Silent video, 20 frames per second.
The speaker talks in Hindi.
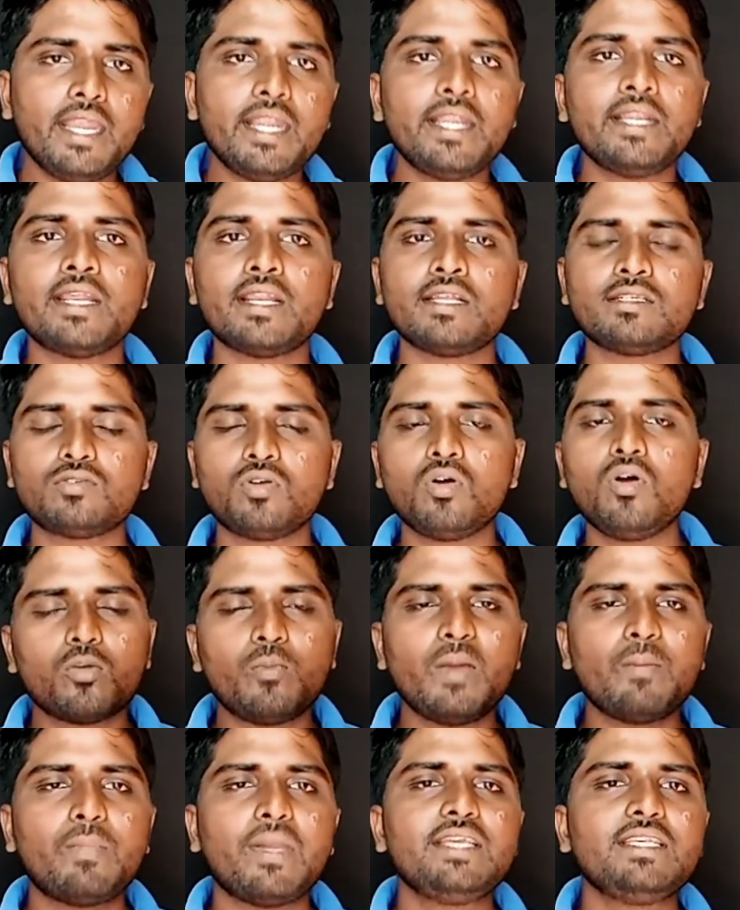इंटरेस्ट हो
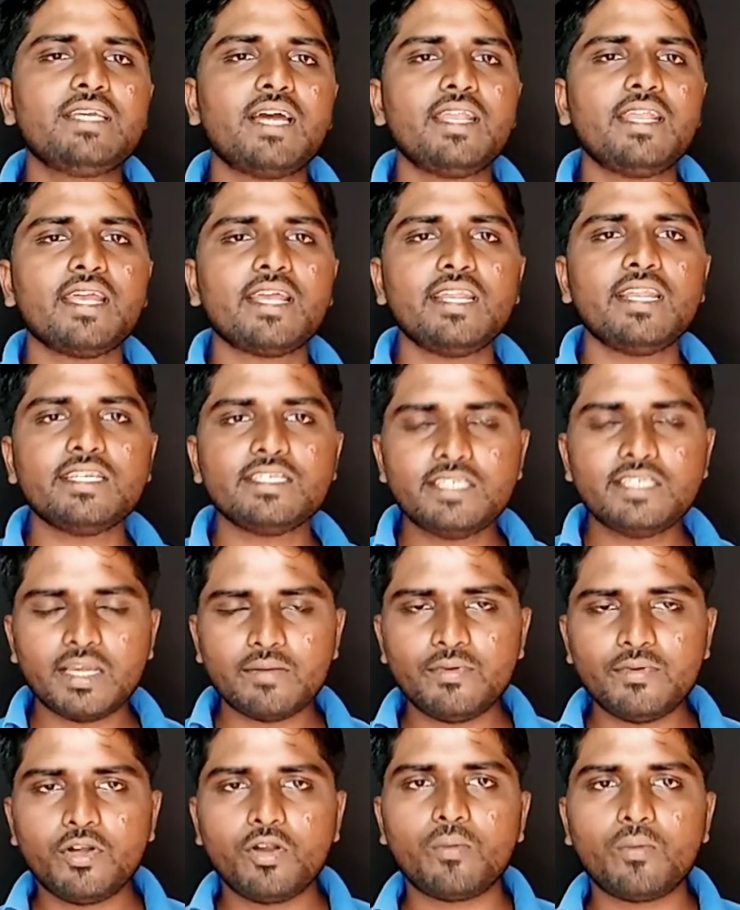वही जानने के लिए ये
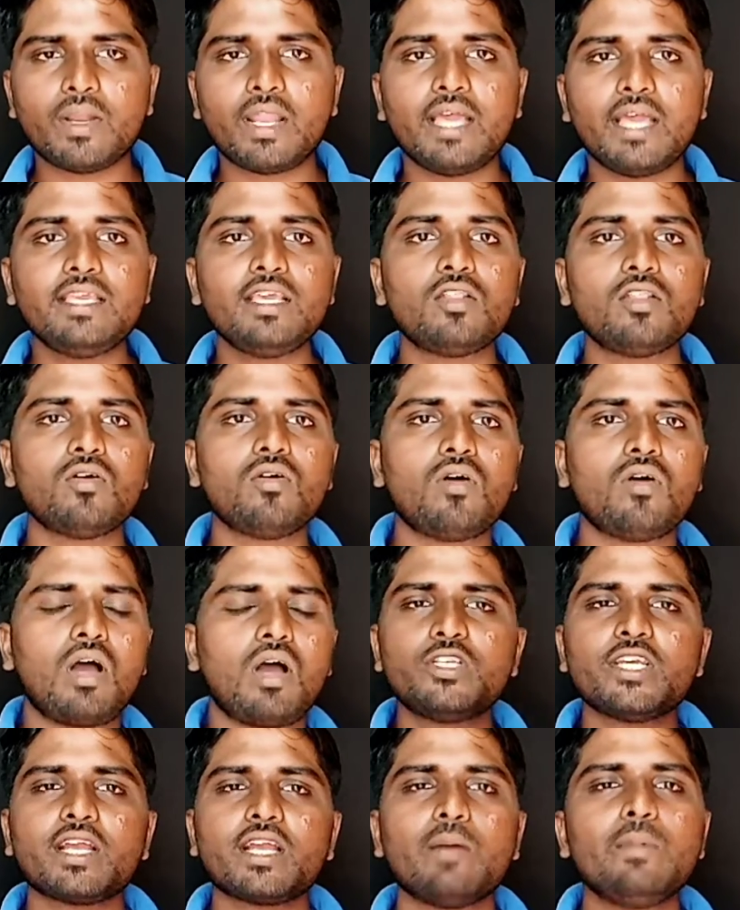वीडियो बनाइए तो
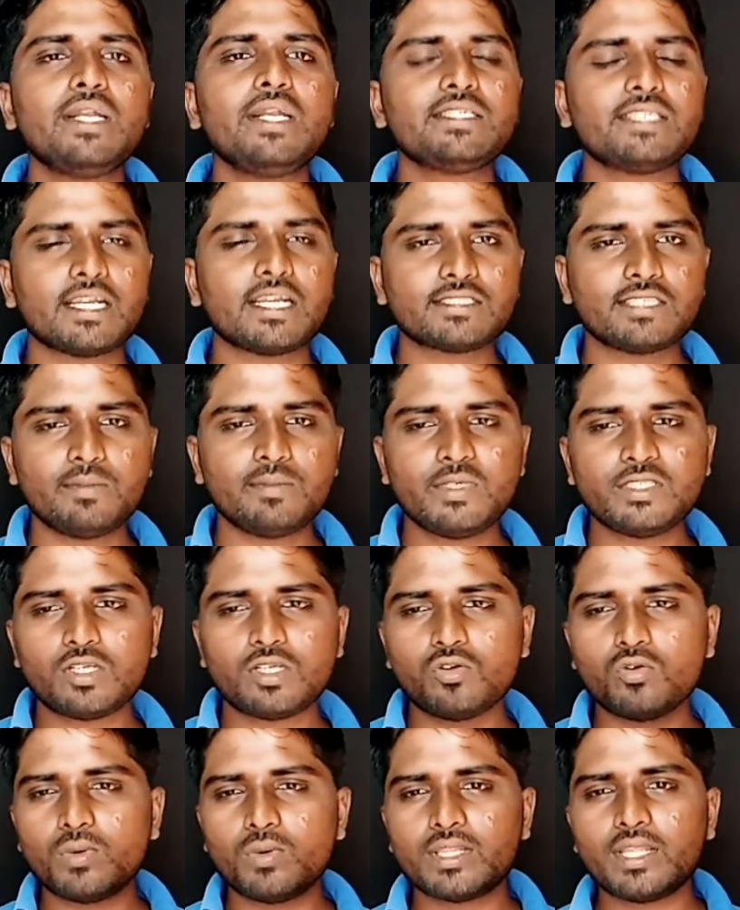आप कमेंट सेक्शन में
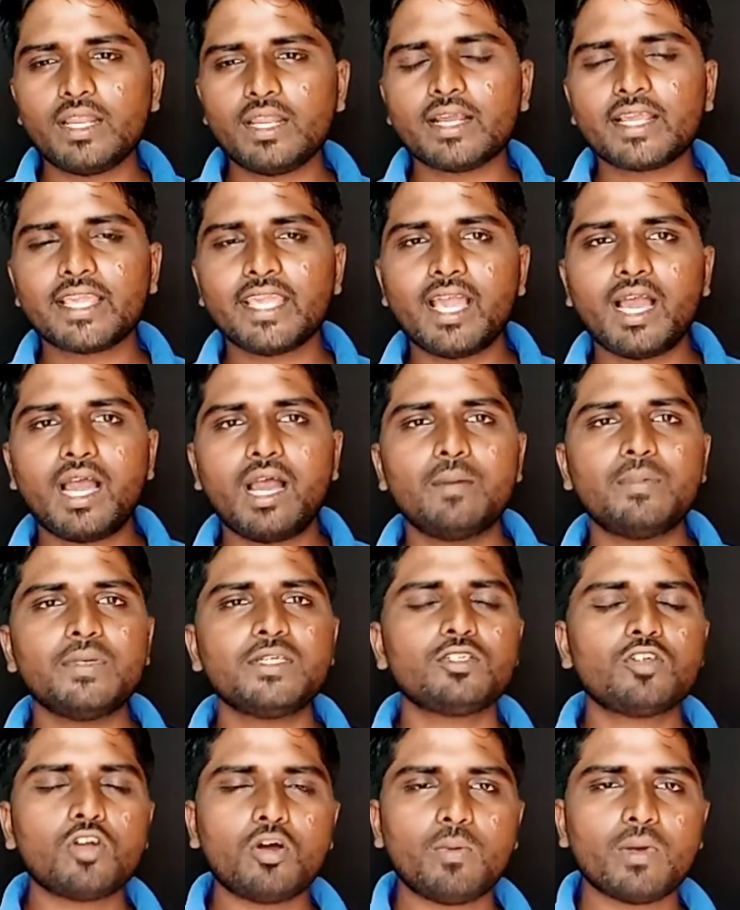ज़रूर बताना कि आप
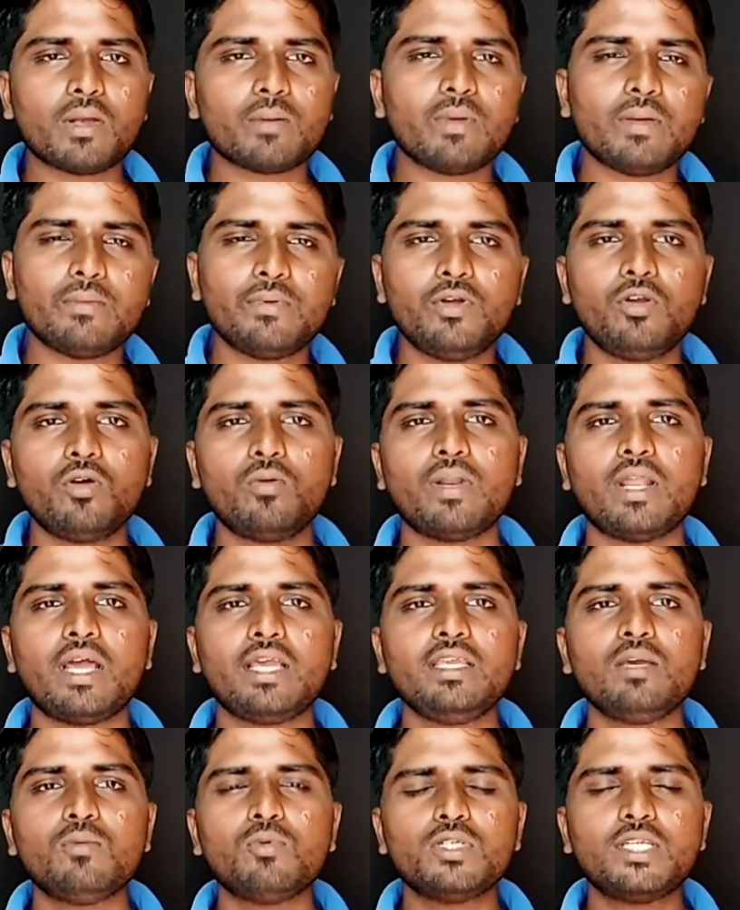इस टॉपिक पर वीडियो
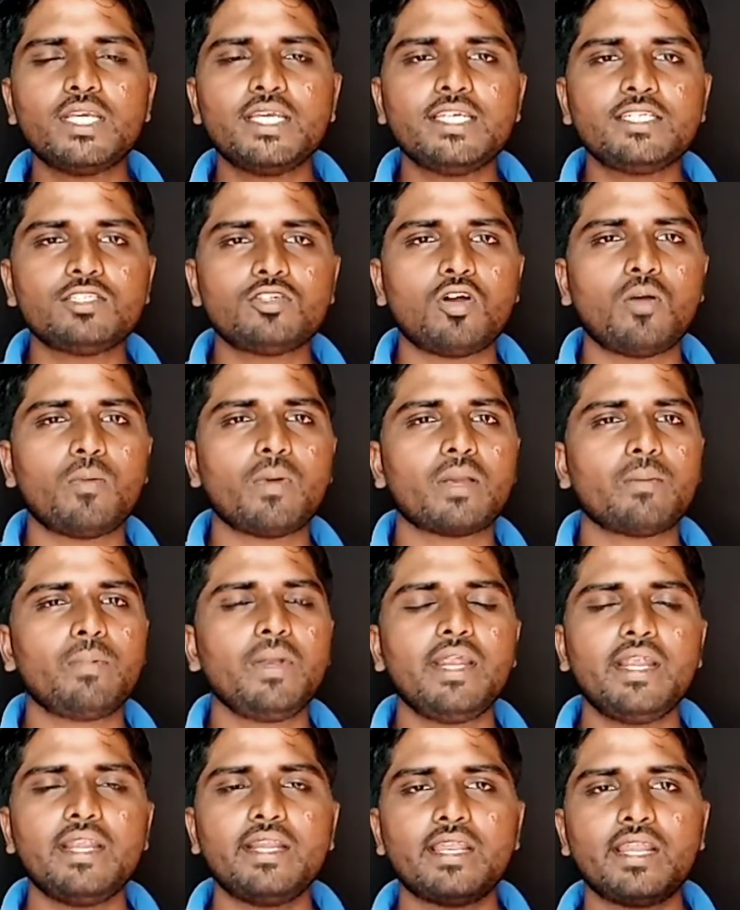बनाइए मुझे इस टॉपिक
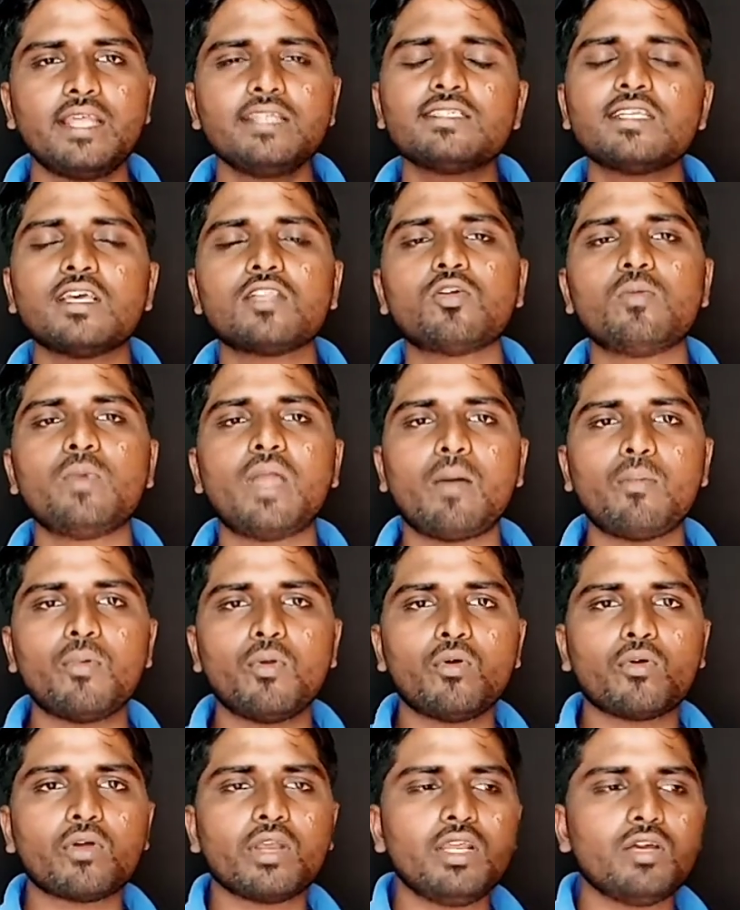पर इंटरेस्ट है तो मैं आप
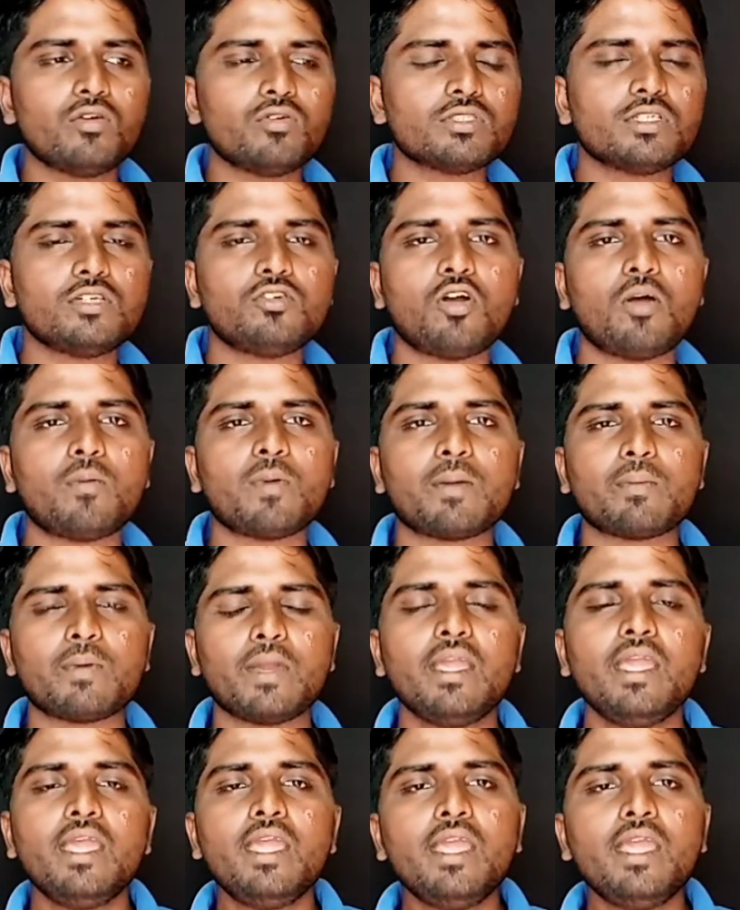लोगों के लिए उसी टॉपिक पे